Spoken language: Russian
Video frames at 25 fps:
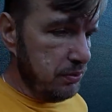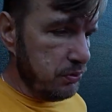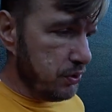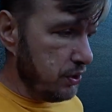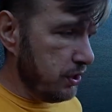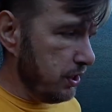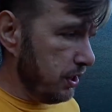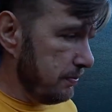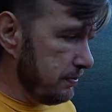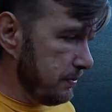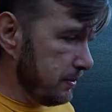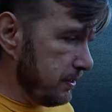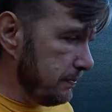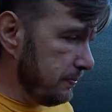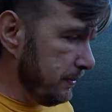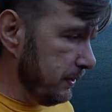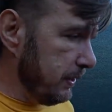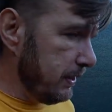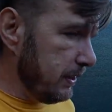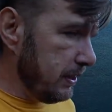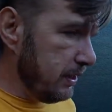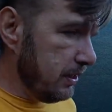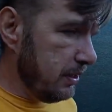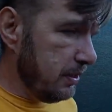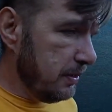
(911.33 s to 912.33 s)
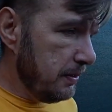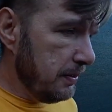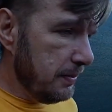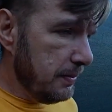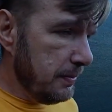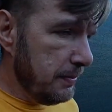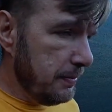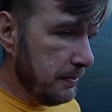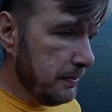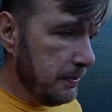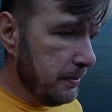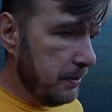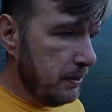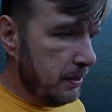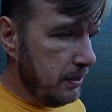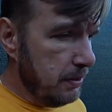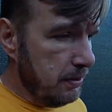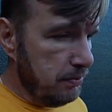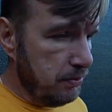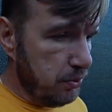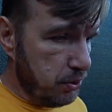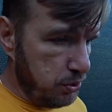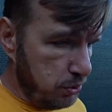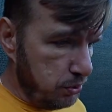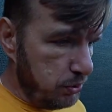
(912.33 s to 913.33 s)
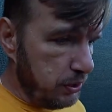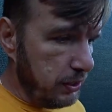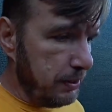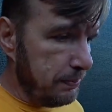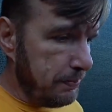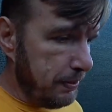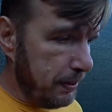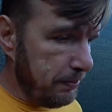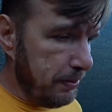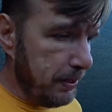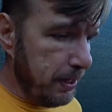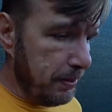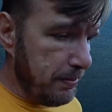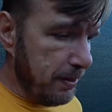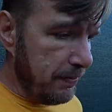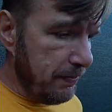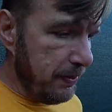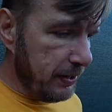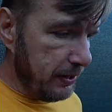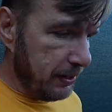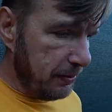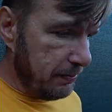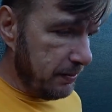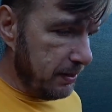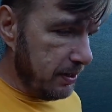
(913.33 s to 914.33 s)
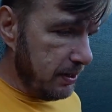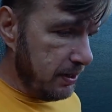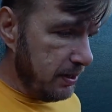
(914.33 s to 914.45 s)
жиром заплыть. Может, вот эта проблема в этом.